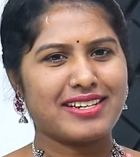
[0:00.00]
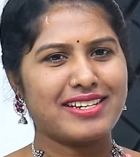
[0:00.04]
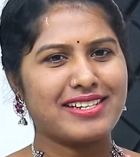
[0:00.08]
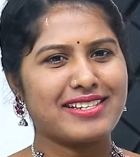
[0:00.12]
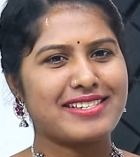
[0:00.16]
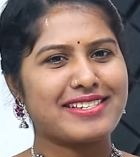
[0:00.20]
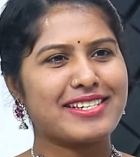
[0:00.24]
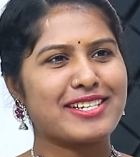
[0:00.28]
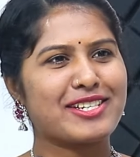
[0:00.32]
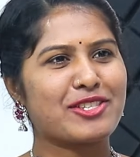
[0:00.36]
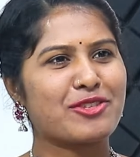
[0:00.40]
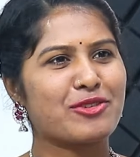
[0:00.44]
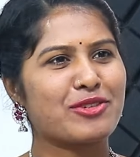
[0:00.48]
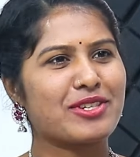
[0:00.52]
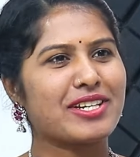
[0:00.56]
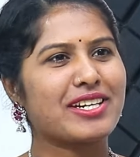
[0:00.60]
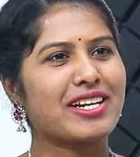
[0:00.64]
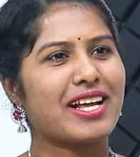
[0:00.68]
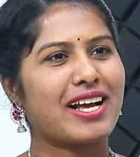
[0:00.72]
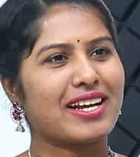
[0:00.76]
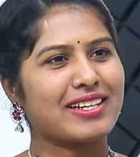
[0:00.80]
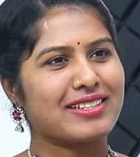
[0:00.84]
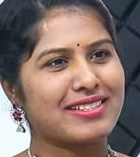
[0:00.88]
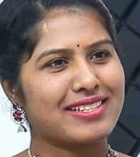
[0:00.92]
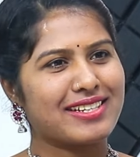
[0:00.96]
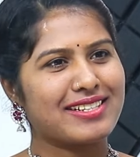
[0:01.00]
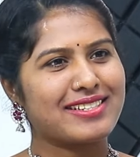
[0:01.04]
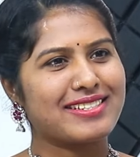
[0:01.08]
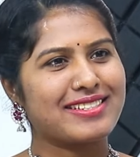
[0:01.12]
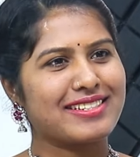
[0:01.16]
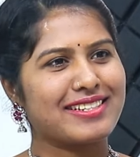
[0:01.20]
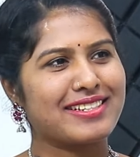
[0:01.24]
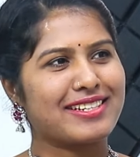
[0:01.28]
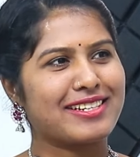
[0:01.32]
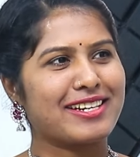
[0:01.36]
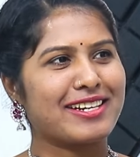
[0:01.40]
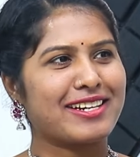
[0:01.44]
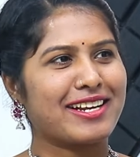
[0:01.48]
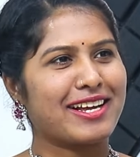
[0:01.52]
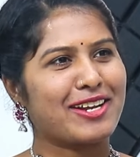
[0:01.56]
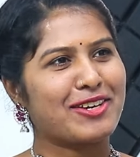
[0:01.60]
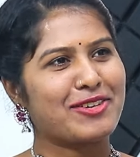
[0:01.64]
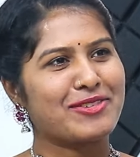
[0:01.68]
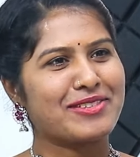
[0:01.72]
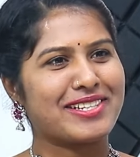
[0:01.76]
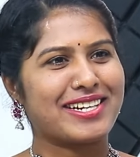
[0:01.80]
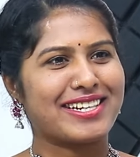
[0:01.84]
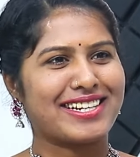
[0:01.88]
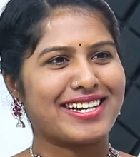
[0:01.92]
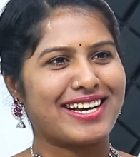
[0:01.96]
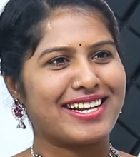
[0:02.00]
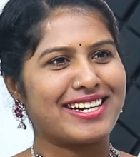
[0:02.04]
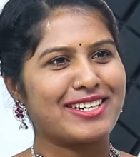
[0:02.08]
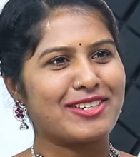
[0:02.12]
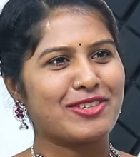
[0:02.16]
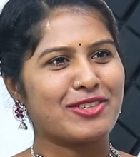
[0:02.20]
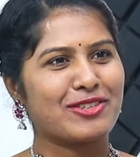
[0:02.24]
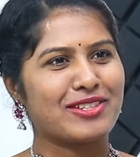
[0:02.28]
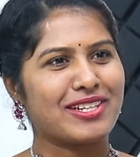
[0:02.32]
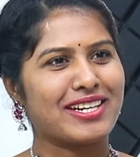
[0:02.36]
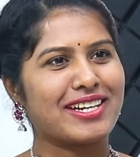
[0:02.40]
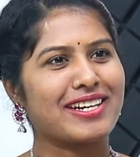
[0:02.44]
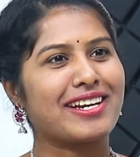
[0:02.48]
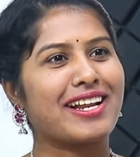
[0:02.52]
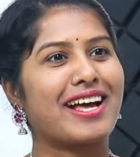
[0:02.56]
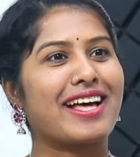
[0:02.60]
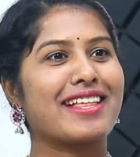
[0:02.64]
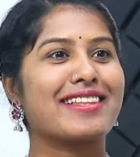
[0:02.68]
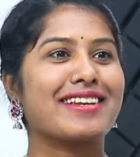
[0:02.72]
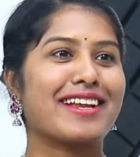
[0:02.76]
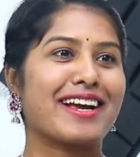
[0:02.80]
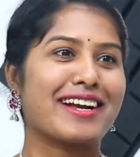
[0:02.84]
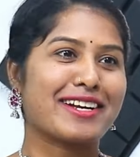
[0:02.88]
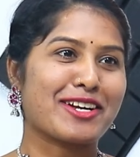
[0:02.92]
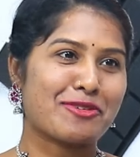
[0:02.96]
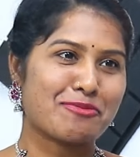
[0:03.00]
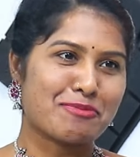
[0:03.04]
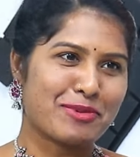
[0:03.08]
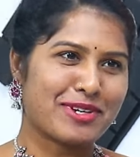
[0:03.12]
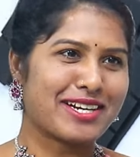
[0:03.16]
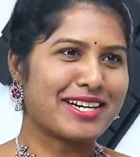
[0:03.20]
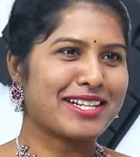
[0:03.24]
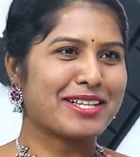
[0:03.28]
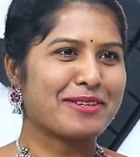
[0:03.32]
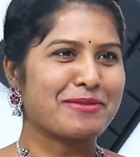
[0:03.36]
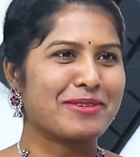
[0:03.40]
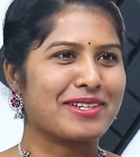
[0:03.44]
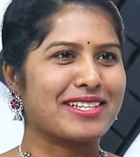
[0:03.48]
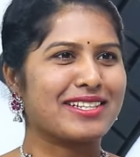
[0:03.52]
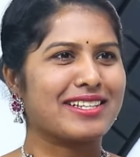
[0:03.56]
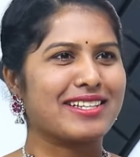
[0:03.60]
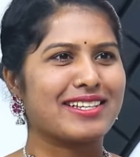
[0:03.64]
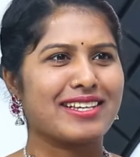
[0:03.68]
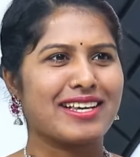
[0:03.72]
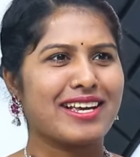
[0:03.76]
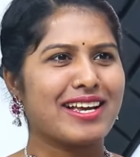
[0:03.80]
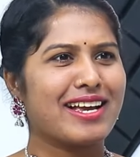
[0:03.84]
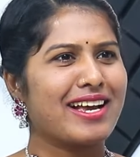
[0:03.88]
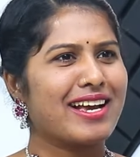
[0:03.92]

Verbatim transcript: రీల్స్ చేస్తుంటే నాకు తెలిసింది ఏంటంటే నాలో ఇంత టాలెంట్ ఉందని నాది నాకు అప్పుడు అర్థమైంది